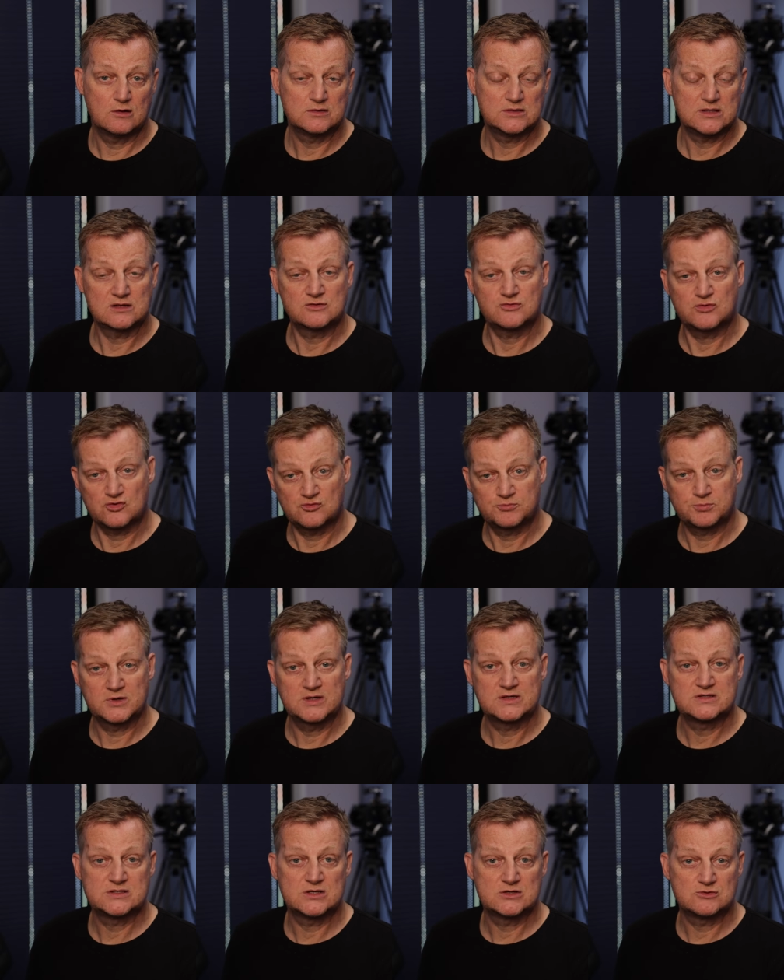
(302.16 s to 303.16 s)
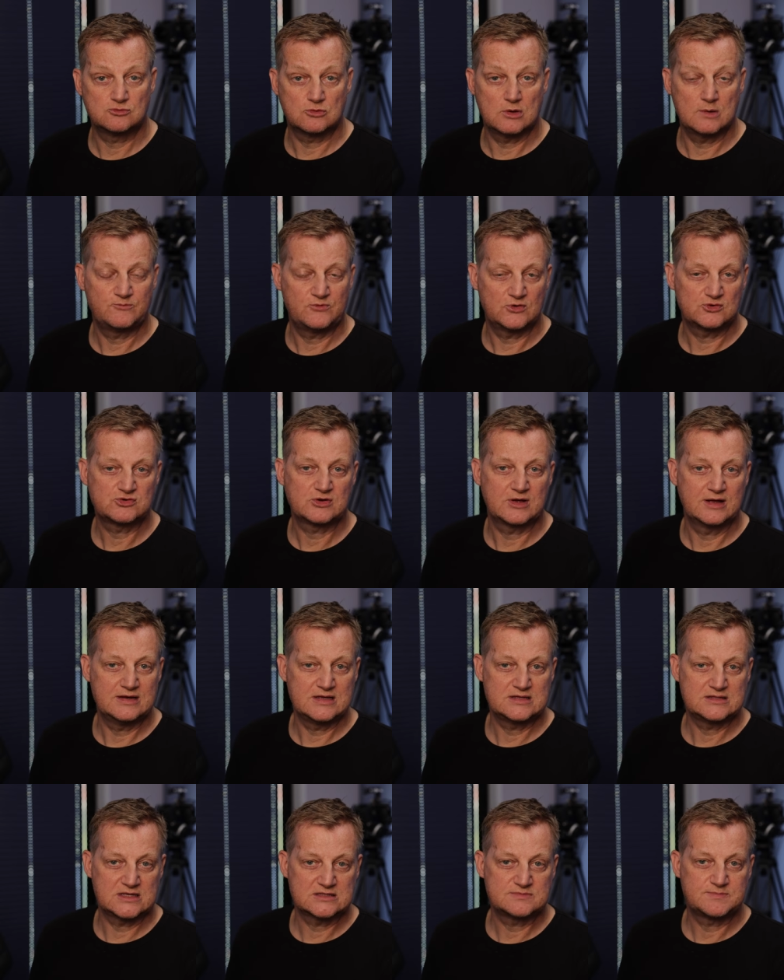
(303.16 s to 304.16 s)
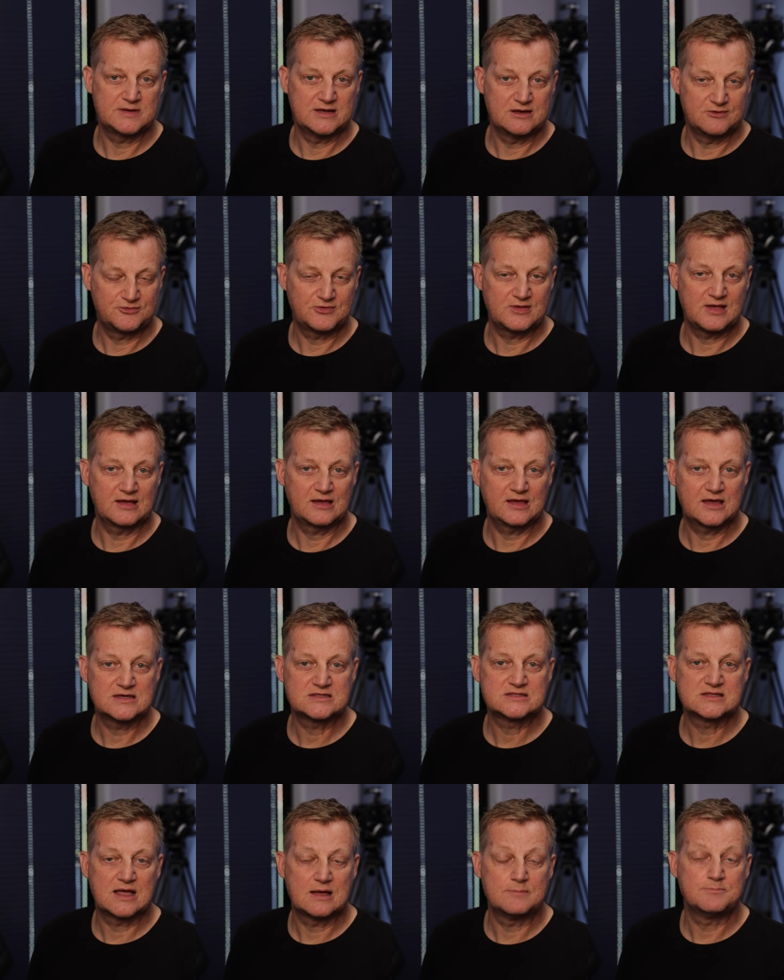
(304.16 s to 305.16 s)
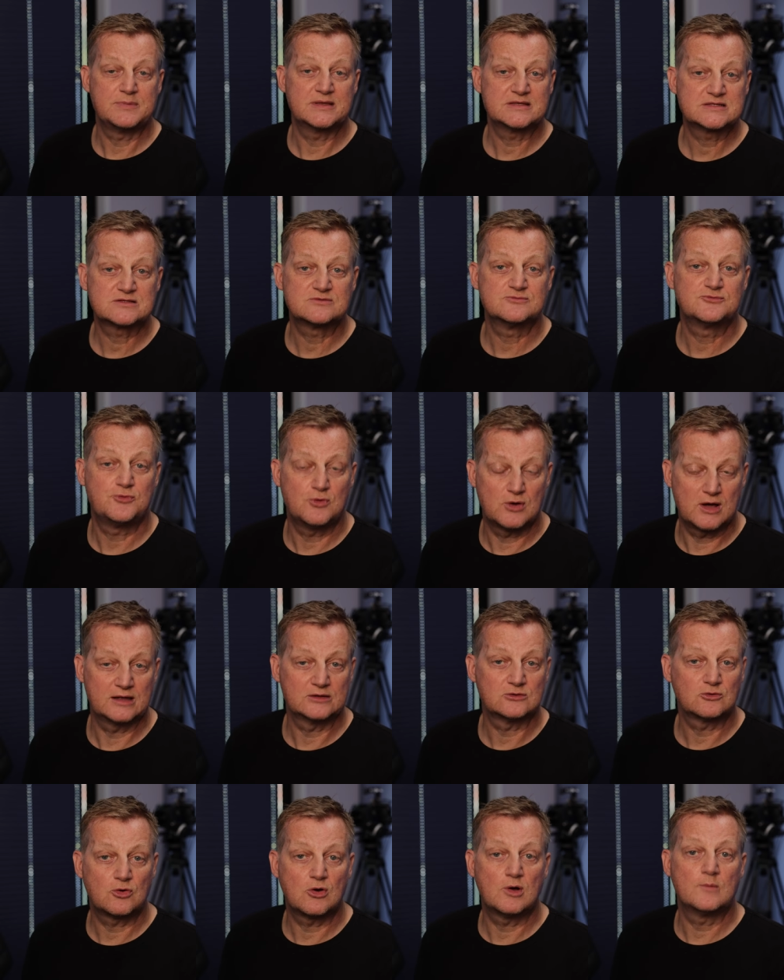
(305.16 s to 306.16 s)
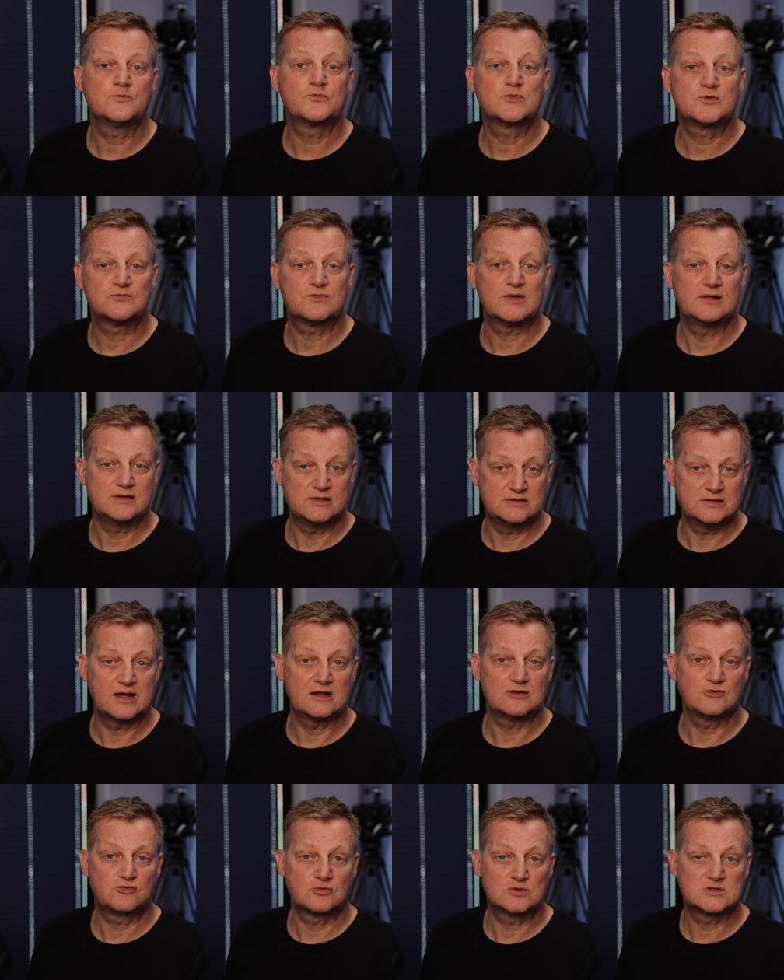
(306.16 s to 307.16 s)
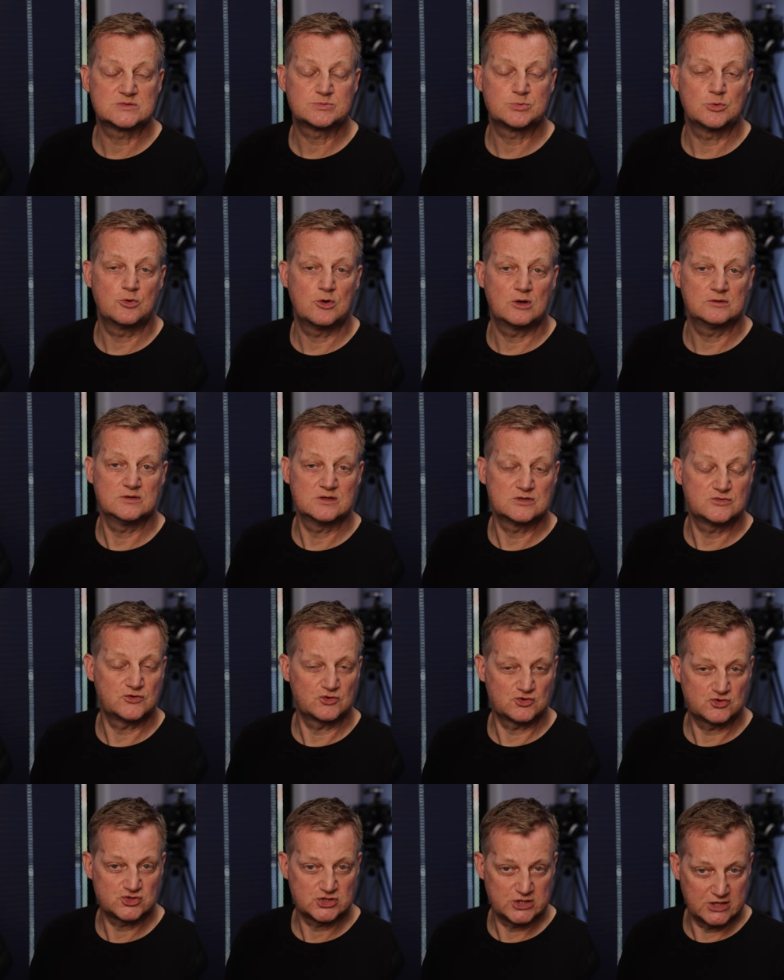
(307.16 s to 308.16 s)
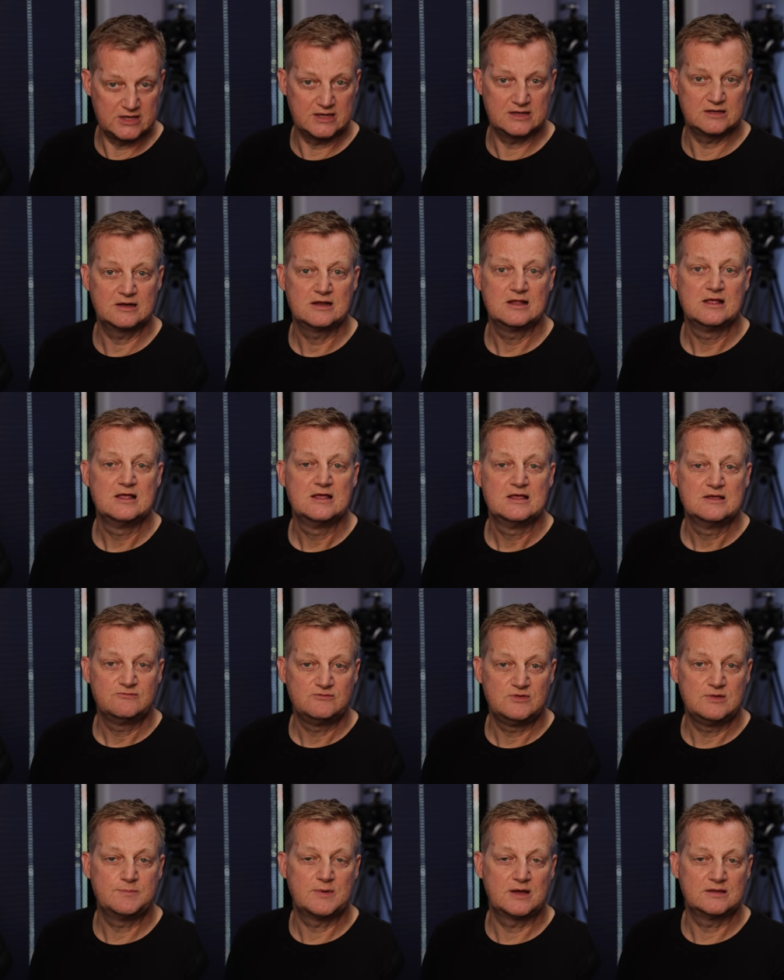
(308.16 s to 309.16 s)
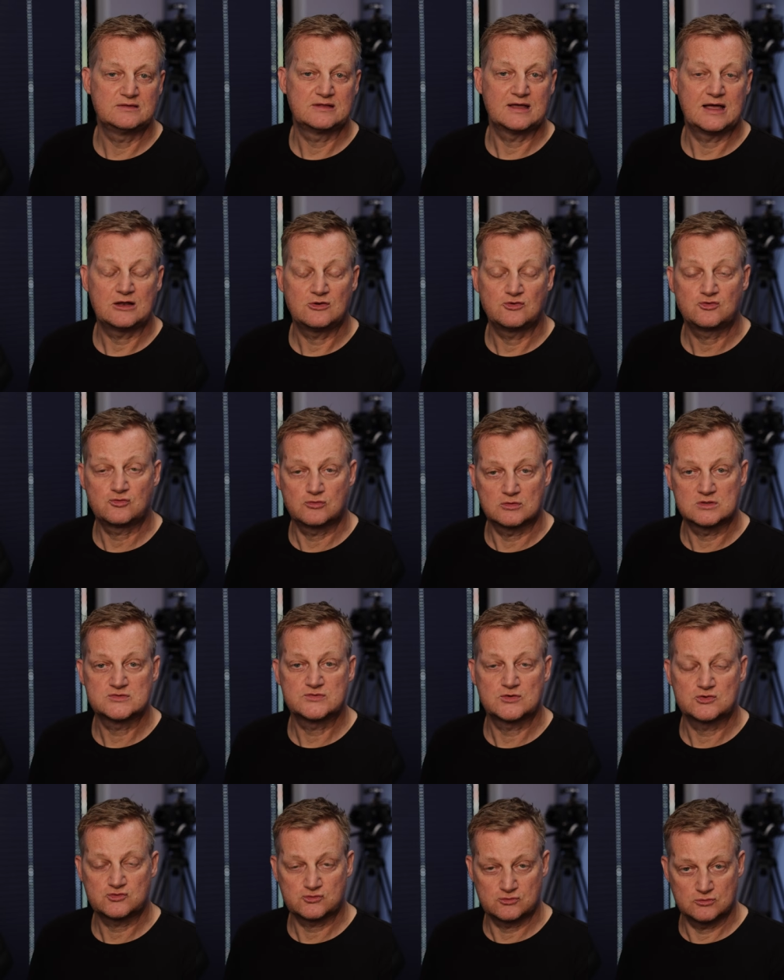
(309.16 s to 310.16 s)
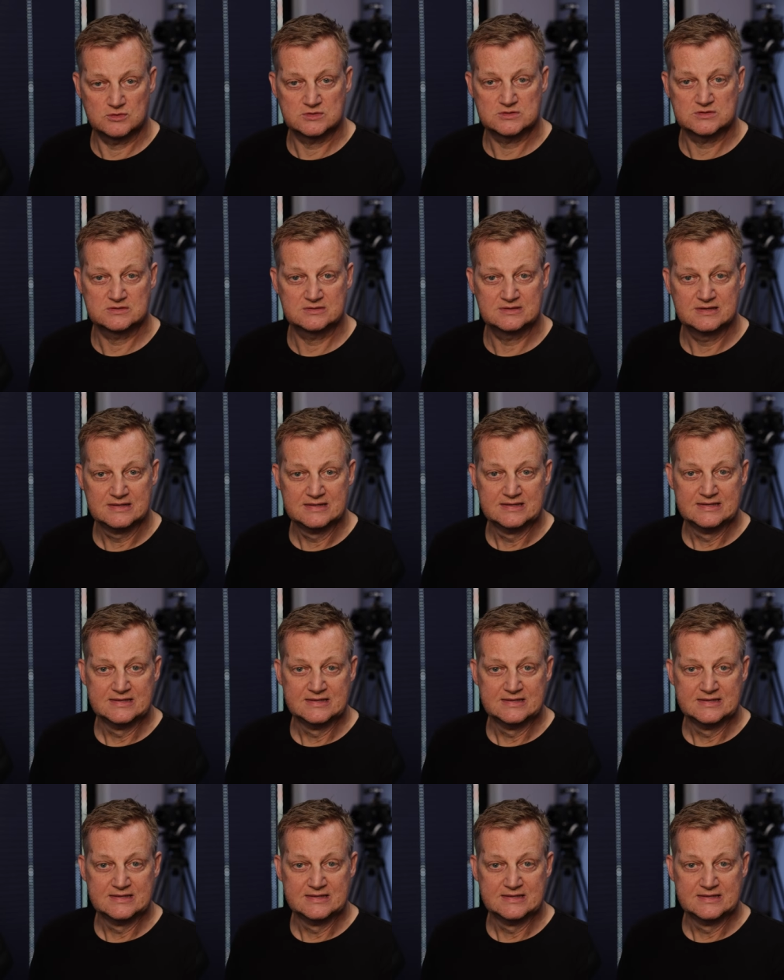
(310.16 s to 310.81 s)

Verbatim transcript: und jetzt verspricht sich Neub wahrscheinlich, dass man in Frankreich da am besten vorankommt, weil die Datenschutzbehörden es verstehen, wie man Datenschutzverstößen